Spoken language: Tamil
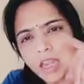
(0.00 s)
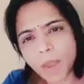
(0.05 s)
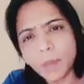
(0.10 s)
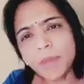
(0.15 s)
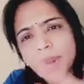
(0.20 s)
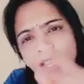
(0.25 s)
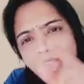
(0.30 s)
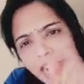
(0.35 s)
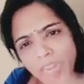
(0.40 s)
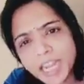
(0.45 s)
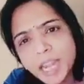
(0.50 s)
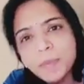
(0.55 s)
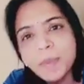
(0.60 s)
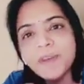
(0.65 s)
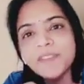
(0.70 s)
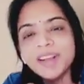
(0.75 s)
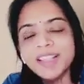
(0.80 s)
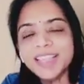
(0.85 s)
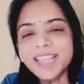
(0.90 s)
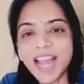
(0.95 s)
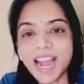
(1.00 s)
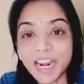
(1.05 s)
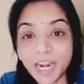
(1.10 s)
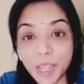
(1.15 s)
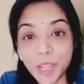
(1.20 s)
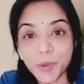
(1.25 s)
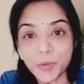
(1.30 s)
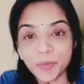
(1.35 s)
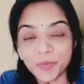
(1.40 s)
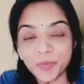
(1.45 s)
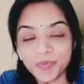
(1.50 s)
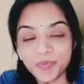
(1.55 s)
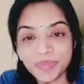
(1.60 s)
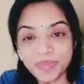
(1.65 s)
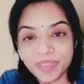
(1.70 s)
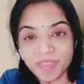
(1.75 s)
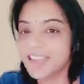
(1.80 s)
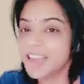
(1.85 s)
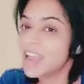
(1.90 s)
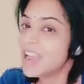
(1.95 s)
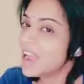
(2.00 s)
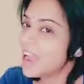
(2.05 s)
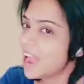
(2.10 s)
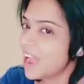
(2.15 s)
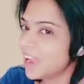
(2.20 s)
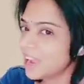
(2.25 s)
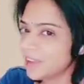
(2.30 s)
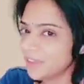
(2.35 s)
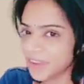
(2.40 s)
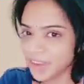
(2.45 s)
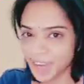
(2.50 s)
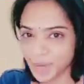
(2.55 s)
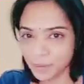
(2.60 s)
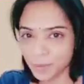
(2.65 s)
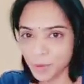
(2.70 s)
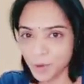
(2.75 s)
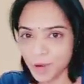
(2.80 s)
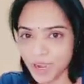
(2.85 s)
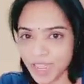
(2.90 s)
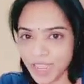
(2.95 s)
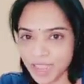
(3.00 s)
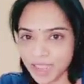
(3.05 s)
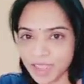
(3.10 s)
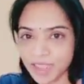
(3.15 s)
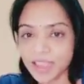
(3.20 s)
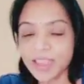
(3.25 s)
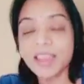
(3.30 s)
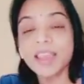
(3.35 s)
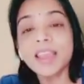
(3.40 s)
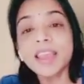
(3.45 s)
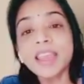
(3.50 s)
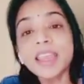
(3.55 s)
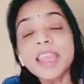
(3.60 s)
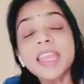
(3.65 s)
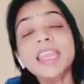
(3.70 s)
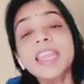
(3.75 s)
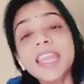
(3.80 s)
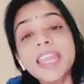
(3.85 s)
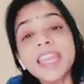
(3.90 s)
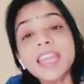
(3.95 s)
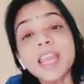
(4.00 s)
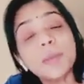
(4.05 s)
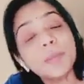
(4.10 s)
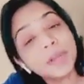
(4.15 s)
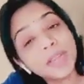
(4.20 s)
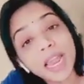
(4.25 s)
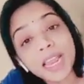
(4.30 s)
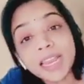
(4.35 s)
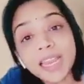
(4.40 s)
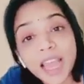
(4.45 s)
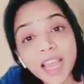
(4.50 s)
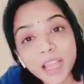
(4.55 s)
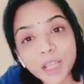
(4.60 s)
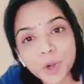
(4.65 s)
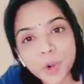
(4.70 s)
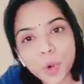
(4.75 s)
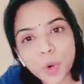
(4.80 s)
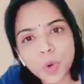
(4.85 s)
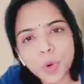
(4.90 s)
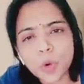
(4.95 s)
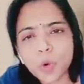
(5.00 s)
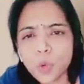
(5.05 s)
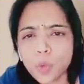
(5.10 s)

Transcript: நம்மளை கண்டிப்பாக வந்து அடையும் ஆகவே நட்புகளே இன்னைக்கு நாம நல்லா இருக்கோம்